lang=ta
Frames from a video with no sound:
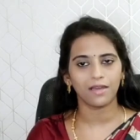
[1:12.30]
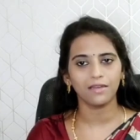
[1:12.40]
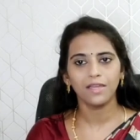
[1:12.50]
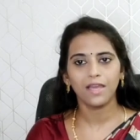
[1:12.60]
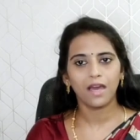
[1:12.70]
என்னன்னா
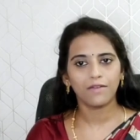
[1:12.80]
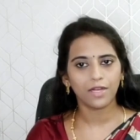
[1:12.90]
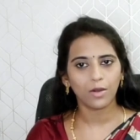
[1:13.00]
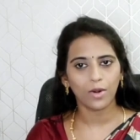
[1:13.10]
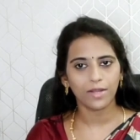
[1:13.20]

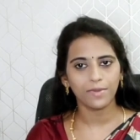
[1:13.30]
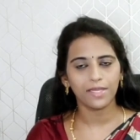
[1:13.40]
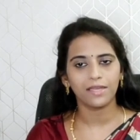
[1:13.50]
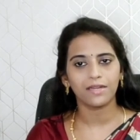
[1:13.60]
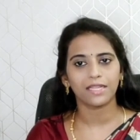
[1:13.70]
அவங்க
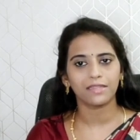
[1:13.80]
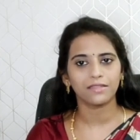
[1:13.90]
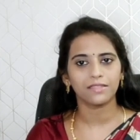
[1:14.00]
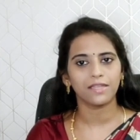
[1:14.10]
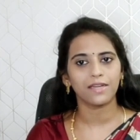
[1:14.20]
உடம்புல
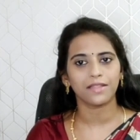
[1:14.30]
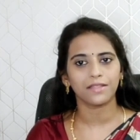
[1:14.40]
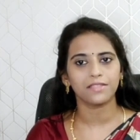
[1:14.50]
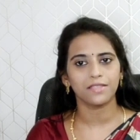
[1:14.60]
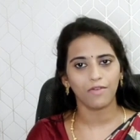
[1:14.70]
ரத்தத்துல
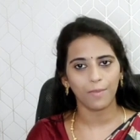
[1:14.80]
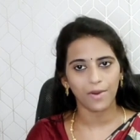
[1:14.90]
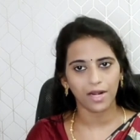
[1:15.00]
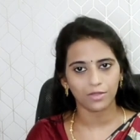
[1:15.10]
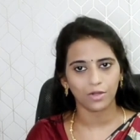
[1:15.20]
ரத்த
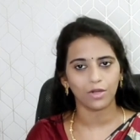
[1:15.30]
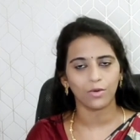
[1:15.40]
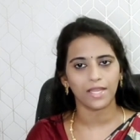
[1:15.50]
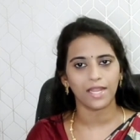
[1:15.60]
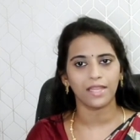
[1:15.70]
சிவப்பு
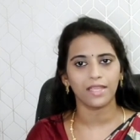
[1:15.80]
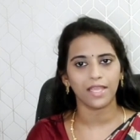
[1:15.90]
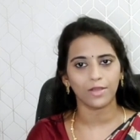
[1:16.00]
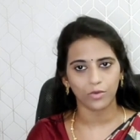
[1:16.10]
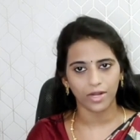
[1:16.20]
அணுக்களோட
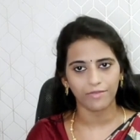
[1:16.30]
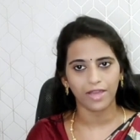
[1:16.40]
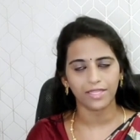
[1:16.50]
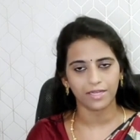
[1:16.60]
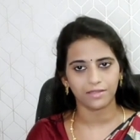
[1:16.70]
எண்ணிக்கை
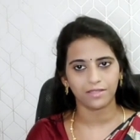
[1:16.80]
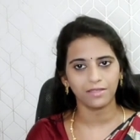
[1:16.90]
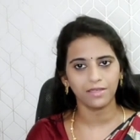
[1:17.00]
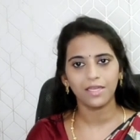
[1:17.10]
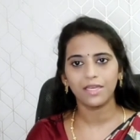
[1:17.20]
குறைவா இருந்து
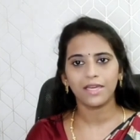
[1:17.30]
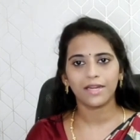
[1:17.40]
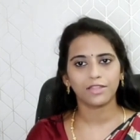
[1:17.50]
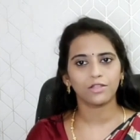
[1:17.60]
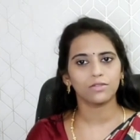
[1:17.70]

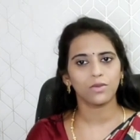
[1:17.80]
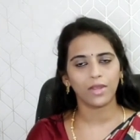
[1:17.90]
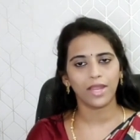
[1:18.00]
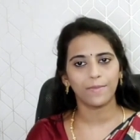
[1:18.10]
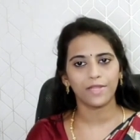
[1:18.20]
ரத்த
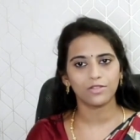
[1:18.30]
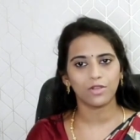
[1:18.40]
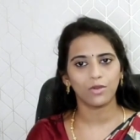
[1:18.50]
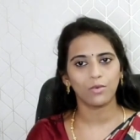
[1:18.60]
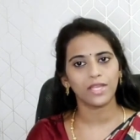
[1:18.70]
சோகை அப்படின்னு
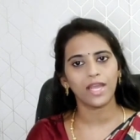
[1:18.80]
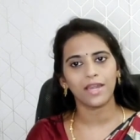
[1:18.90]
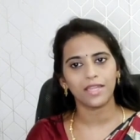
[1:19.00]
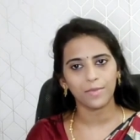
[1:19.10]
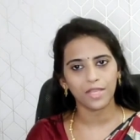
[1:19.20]
சொல்லக்கூடிய
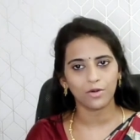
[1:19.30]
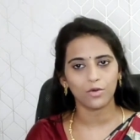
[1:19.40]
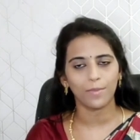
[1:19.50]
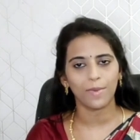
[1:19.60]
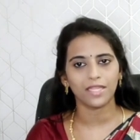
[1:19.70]
அனிமியா
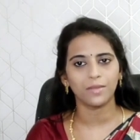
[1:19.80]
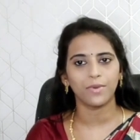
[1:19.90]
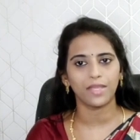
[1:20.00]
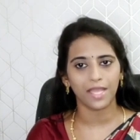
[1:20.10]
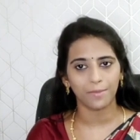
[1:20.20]
நோய்
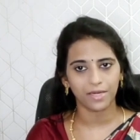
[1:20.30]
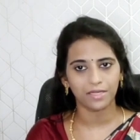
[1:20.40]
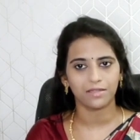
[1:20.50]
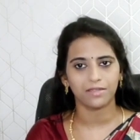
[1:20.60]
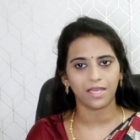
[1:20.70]
பாதிப்பு
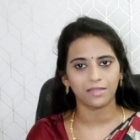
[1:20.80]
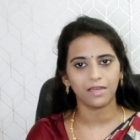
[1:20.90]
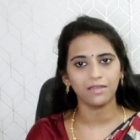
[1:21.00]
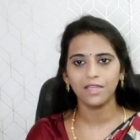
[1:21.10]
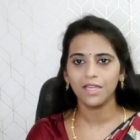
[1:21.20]

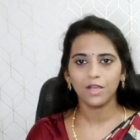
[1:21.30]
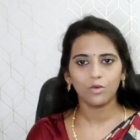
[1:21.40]
ஏற்பட்டிருந்தாதான்